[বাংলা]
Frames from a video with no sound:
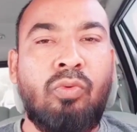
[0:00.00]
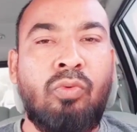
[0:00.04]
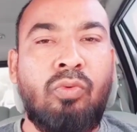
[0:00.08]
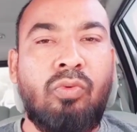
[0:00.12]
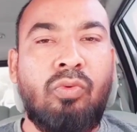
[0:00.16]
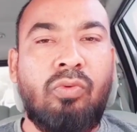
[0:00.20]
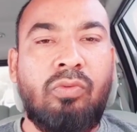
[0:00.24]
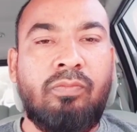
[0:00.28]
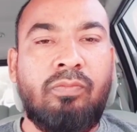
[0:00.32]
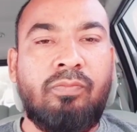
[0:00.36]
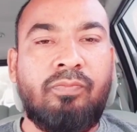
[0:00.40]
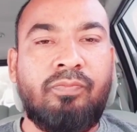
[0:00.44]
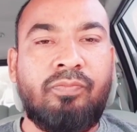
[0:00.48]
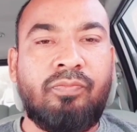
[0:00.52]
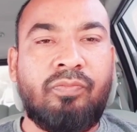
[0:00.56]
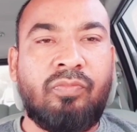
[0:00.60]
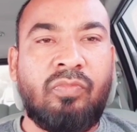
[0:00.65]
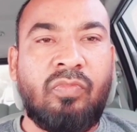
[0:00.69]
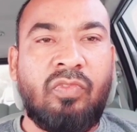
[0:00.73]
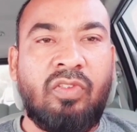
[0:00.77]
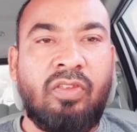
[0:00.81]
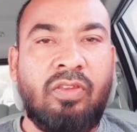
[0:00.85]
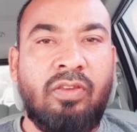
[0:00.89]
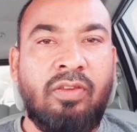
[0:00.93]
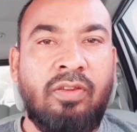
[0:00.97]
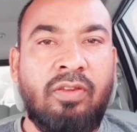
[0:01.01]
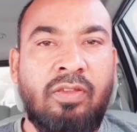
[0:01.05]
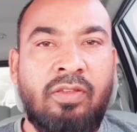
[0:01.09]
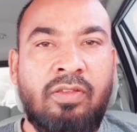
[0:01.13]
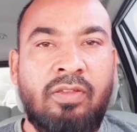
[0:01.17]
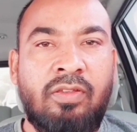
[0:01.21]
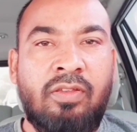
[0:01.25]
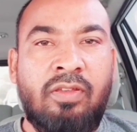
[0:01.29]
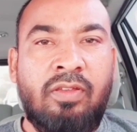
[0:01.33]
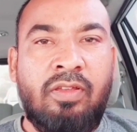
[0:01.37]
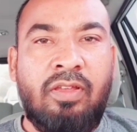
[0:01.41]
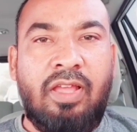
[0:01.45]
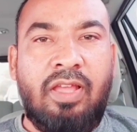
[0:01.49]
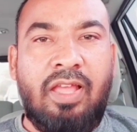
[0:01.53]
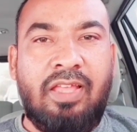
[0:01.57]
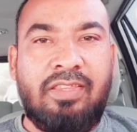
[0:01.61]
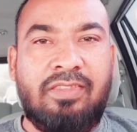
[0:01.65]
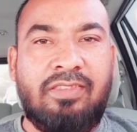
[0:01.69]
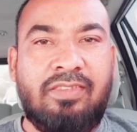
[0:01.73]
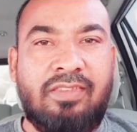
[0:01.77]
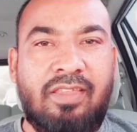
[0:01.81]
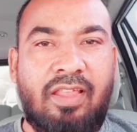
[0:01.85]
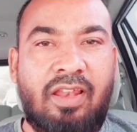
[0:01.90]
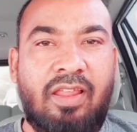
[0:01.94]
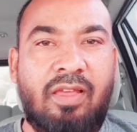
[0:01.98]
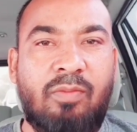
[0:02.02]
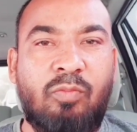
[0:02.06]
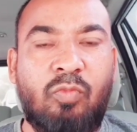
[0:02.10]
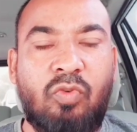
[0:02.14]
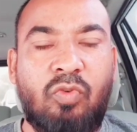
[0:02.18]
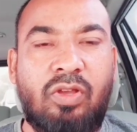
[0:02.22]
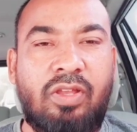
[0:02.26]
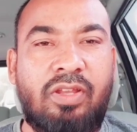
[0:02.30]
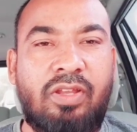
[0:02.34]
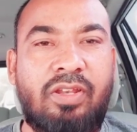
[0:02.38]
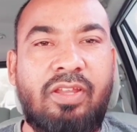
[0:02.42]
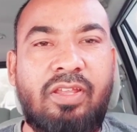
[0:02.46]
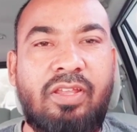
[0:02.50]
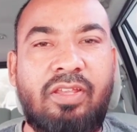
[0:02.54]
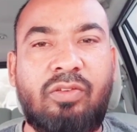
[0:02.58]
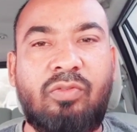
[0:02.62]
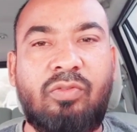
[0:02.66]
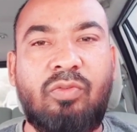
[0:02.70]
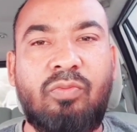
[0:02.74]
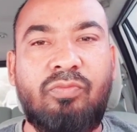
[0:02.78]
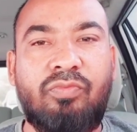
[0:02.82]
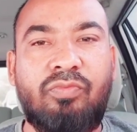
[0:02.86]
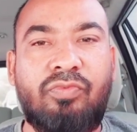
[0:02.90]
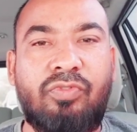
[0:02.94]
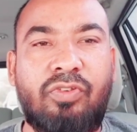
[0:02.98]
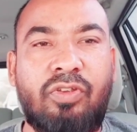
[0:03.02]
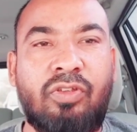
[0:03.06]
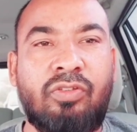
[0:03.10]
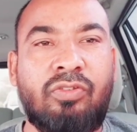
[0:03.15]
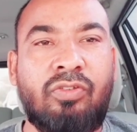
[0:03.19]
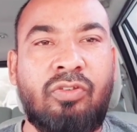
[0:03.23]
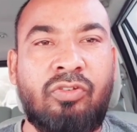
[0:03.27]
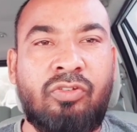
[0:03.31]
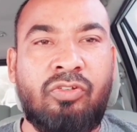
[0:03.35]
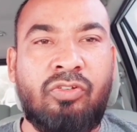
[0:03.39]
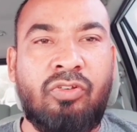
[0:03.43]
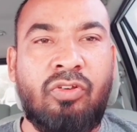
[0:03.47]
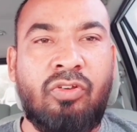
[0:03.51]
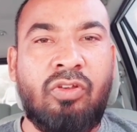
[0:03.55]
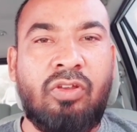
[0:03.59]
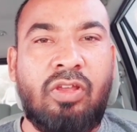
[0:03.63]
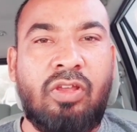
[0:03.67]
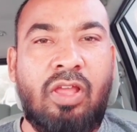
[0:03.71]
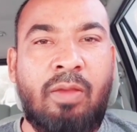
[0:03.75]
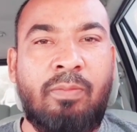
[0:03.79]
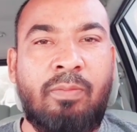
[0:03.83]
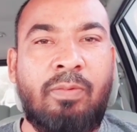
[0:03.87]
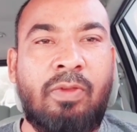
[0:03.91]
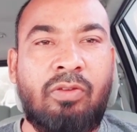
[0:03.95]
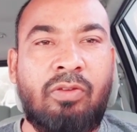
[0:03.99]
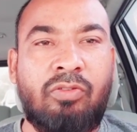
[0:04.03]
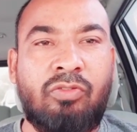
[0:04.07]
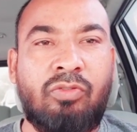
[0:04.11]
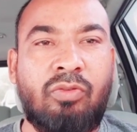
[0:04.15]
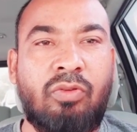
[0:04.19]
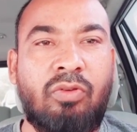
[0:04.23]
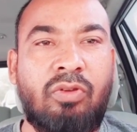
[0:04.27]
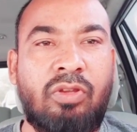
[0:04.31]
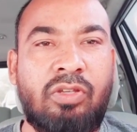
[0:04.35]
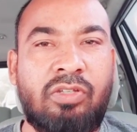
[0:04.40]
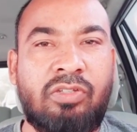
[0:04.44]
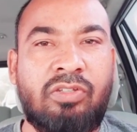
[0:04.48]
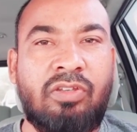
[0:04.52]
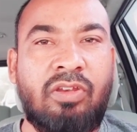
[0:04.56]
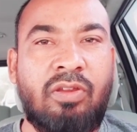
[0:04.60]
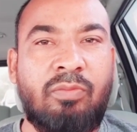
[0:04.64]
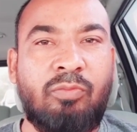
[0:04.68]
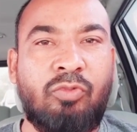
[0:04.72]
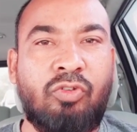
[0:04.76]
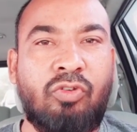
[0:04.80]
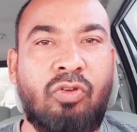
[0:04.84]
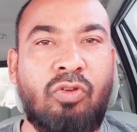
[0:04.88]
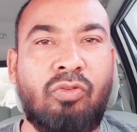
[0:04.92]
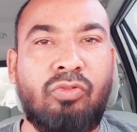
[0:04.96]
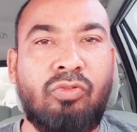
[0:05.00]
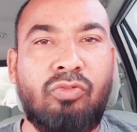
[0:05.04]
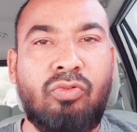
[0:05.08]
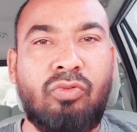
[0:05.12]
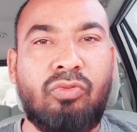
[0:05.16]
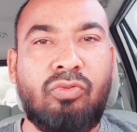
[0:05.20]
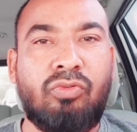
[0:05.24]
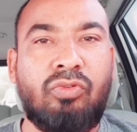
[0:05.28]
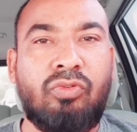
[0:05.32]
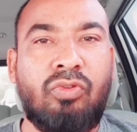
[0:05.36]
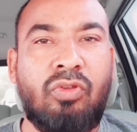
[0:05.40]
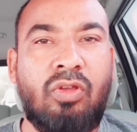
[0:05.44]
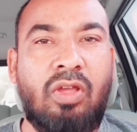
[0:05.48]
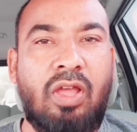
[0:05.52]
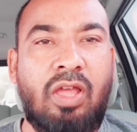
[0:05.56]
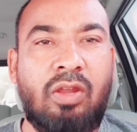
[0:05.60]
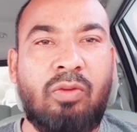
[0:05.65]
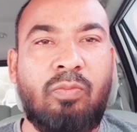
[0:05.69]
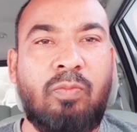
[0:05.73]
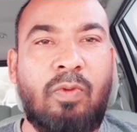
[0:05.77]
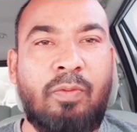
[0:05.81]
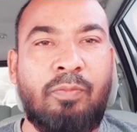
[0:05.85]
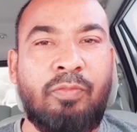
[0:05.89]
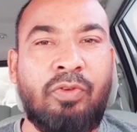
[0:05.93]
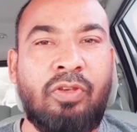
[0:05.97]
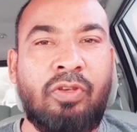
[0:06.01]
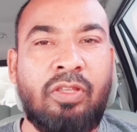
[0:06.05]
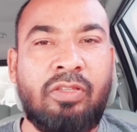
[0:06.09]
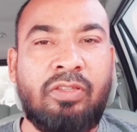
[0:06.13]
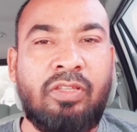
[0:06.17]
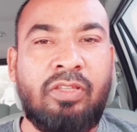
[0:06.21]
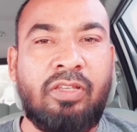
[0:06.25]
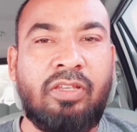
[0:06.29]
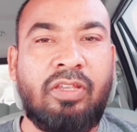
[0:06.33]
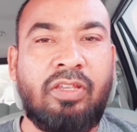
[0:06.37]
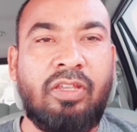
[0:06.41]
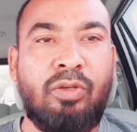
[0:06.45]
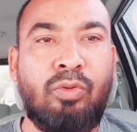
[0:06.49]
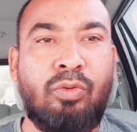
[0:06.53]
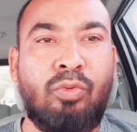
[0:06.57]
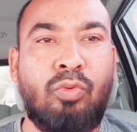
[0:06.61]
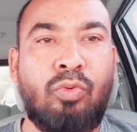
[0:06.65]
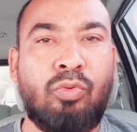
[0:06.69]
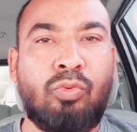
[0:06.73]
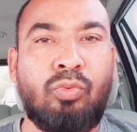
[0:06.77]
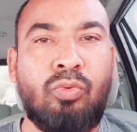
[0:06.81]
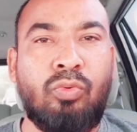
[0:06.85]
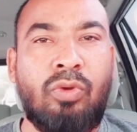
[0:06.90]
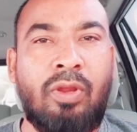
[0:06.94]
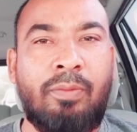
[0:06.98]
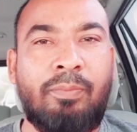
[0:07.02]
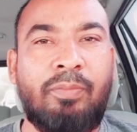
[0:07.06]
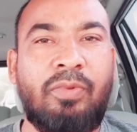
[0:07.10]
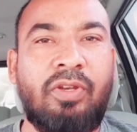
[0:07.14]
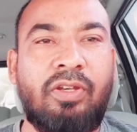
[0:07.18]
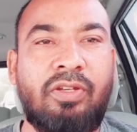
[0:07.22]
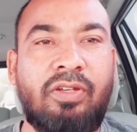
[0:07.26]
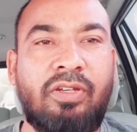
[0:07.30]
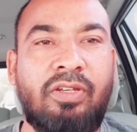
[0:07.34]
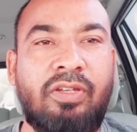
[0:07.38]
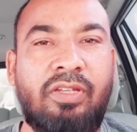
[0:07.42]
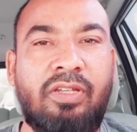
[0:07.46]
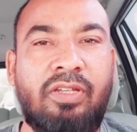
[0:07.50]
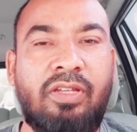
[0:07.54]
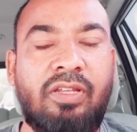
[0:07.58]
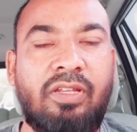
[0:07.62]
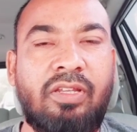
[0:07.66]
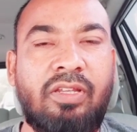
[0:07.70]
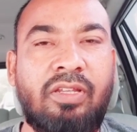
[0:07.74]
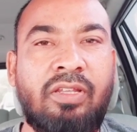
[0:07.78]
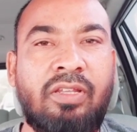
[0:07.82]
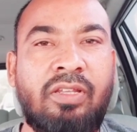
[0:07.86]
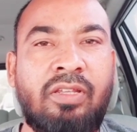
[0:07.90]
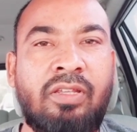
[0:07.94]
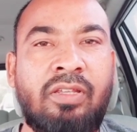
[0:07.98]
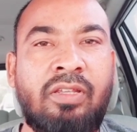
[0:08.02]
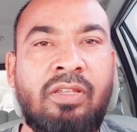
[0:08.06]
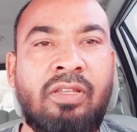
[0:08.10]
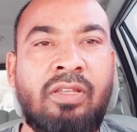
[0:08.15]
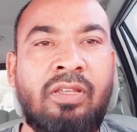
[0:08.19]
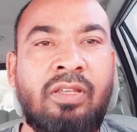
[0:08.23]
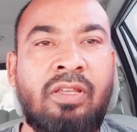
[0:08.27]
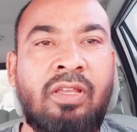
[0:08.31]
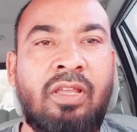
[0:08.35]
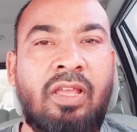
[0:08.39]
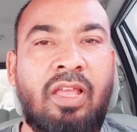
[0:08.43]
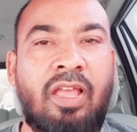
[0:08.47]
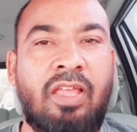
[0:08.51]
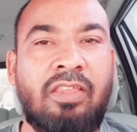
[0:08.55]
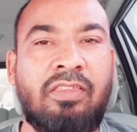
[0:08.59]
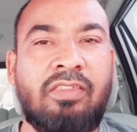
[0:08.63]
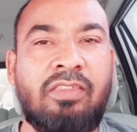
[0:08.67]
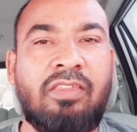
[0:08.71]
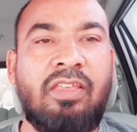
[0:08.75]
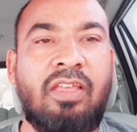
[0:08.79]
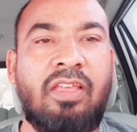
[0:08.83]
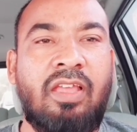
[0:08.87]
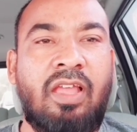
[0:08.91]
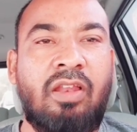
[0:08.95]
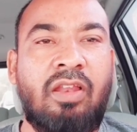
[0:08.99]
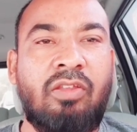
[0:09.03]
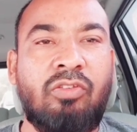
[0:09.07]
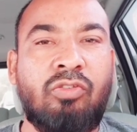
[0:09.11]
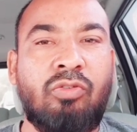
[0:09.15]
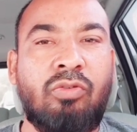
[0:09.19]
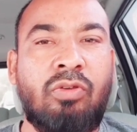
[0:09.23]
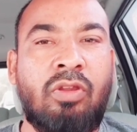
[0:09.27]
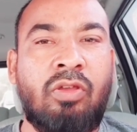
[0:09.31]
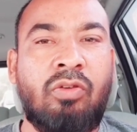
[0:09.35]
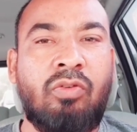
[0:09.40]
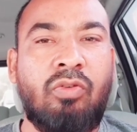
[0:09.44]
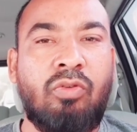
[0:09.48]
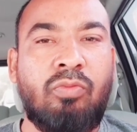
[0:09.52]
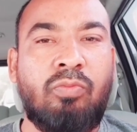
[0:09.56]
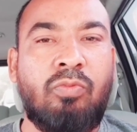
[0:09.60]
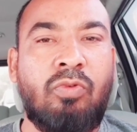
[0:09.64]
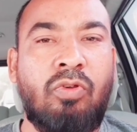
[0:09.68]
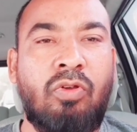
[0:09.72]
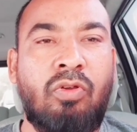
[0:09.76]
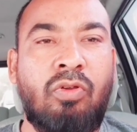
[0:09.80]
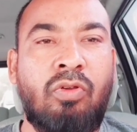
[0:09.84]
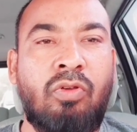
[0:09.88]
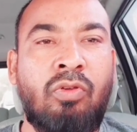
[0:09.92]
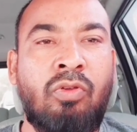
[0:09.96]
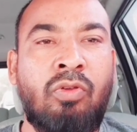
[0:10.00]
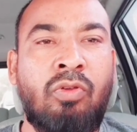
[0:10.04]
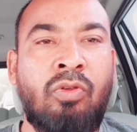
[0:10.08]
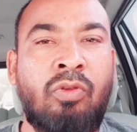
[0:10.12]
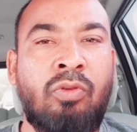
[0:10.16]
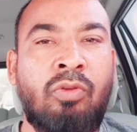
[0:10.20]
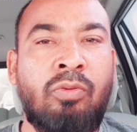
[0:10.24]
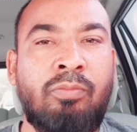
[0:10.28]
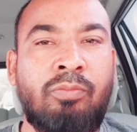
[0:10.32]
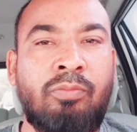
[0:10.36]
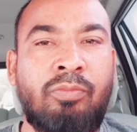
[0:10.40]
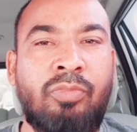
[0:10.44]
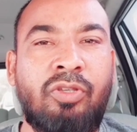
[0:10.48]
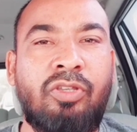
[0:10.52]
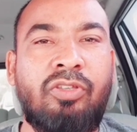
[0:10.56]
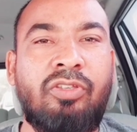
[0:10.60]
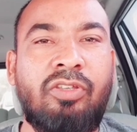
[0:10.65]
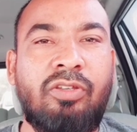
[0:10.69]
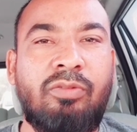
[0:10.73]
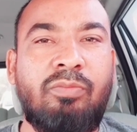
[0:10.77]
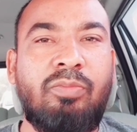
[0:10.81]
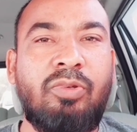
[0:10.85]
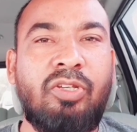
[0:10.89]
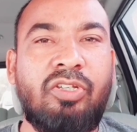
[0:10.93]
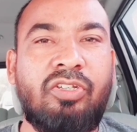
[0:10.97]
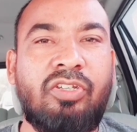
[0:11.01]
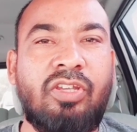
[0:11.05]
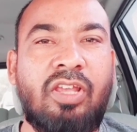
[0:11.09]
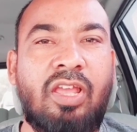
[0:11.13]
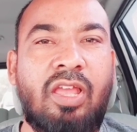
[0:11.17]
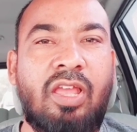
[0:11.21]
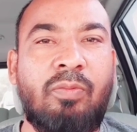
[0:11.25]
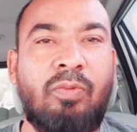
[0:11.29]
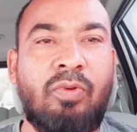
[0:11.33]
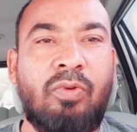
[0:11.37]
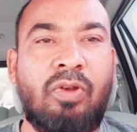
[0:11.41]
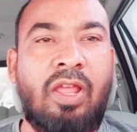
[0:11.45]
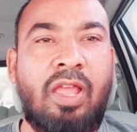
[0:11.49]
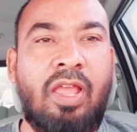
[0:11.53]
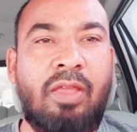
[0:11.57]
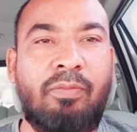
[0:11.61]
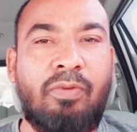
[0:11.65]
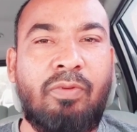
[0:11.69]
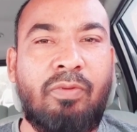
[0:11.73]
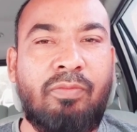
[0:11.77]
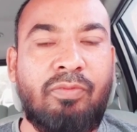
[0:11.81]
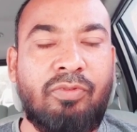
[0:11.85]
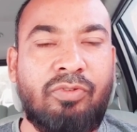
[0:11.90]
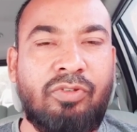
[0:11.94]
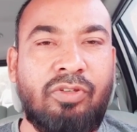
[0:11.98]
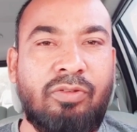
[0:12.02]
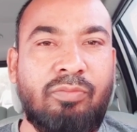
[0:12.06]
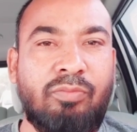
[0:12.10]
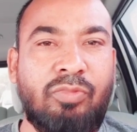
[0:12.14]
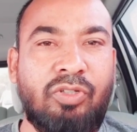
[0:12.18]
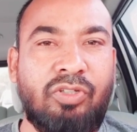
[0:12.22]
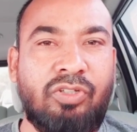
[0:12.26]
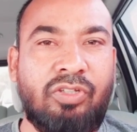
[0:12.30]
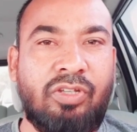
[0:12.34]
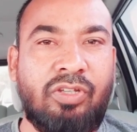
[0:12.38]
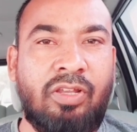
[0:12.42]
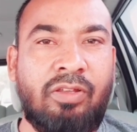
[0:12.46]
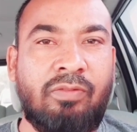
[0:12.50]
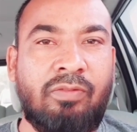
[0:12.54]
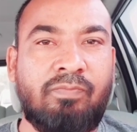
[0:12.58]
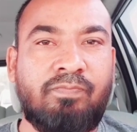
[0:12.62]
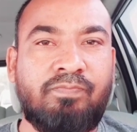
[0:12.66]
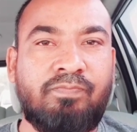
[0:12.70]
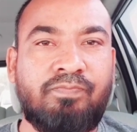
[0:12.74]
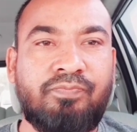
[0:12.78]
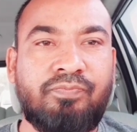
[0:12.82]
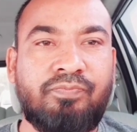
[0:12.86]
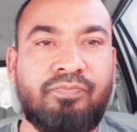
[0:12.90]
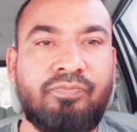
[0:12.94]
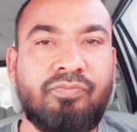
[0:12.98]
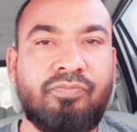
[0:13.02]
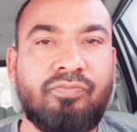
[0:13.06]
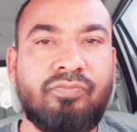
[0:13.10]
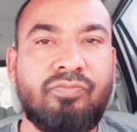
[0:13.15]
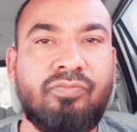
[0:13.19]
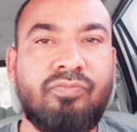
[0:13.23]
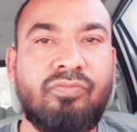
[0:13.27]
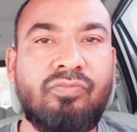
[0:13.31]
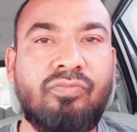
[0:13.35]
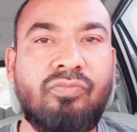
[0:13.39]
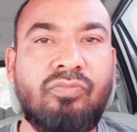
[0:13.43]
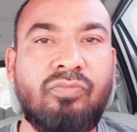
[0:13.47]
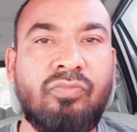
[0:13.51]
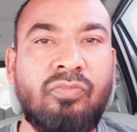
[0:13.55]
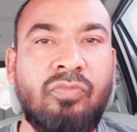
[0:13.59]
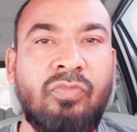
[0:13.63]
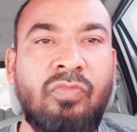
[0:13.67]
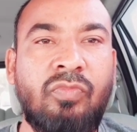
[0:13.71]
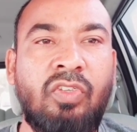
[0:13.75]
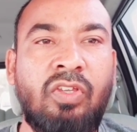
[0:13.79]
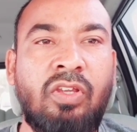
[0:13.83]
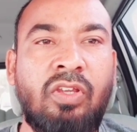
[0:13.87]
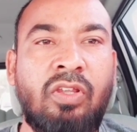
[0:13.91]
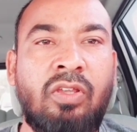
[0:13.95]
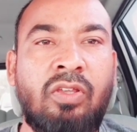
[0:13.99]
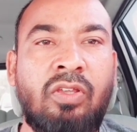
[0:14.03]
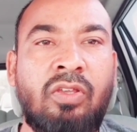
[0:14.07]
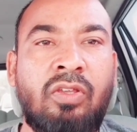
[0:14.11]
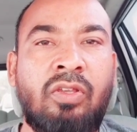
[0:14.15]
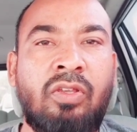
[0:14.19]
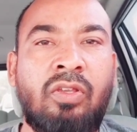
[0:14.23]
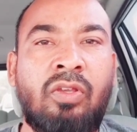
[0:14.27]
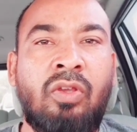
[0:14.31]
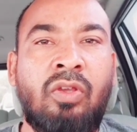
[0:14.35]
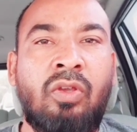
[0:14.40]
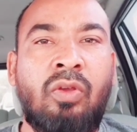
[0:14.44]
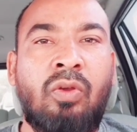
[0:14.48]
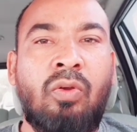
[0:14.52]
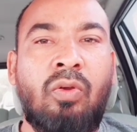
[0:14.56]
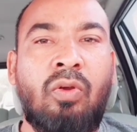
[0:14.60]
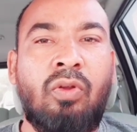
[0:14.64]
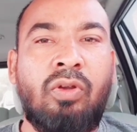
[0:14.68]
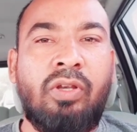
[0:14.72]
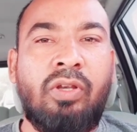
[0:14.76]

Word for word: আসসালামু আলাইকুম প্রিয় ভাইয়েরা আমি আবারও চলে আসলাম সংযুক্ত আরব আমিরা থেকে আজকে আলোচনা করব তিনটা জরুরি আপডেট বাংলাদেশ থেকে ভিজিটে আসার সময়